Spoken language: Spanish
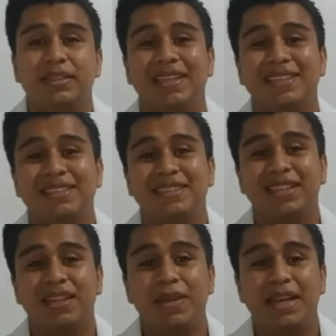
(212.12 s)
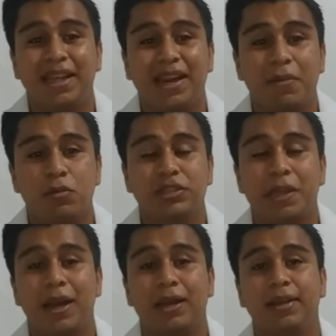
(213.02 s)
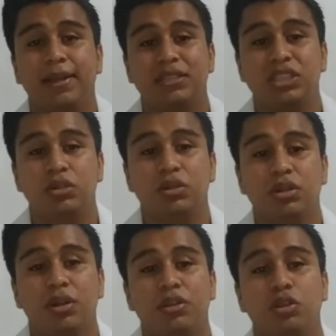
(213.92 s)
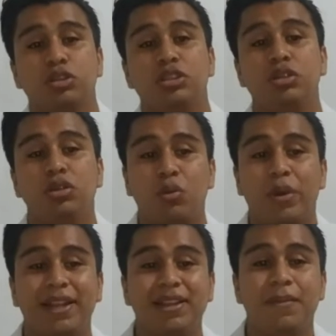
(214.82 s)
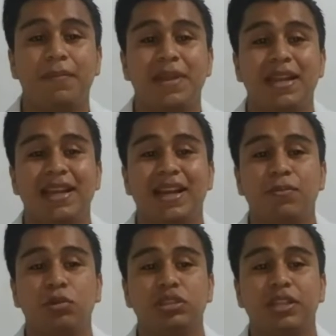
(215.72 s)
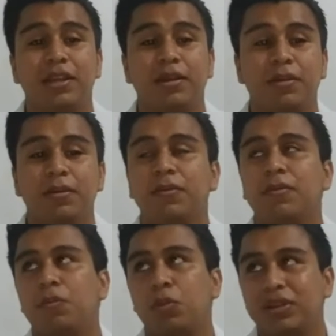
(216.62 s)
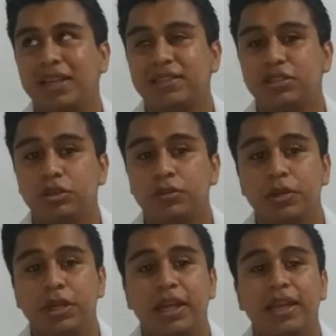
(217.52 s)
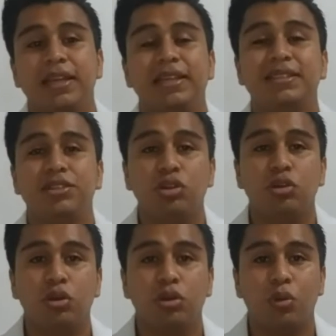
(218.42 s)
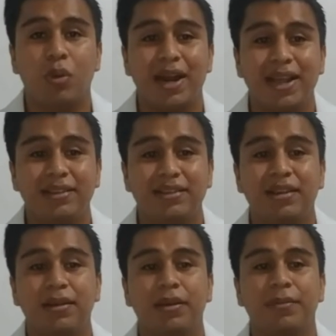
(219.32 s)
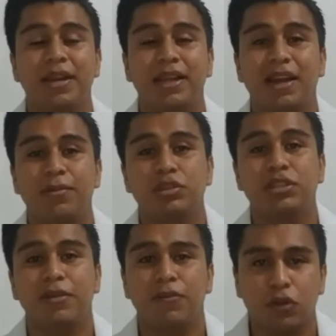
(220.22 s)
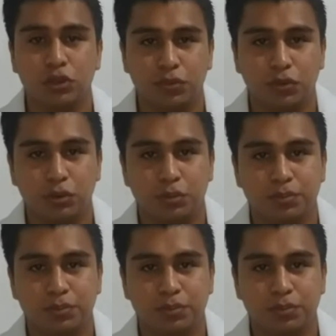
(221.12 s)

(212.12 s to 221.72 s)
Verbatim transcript: 17 miligramos de magnesio, 240 miligramos de potasio y 140 miligramos de fósforo.